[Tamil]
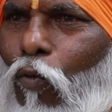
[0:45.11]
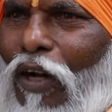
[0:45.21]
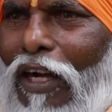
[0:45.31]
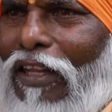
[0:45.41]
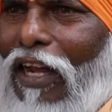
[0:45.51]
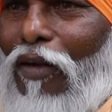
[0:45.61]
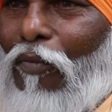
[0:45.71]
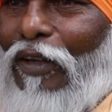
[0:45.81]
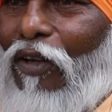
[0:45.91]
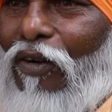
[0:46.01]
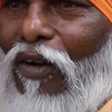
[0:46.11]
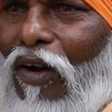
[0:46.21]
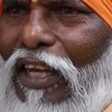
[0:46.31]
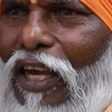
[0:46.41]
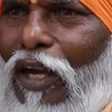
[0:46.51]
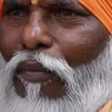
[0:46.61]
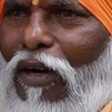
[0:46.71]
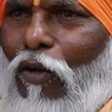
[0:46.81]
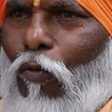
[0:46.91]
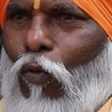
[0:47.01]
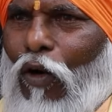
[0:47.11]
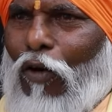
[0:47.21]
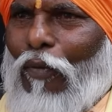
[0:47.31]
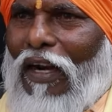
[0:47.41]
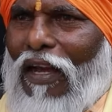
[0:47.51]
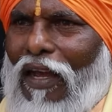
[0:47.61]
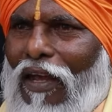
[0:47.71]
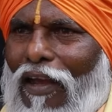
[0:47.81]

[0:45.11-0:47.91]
உணர தானே முடியும் அதே மாதிரி உணர்வுல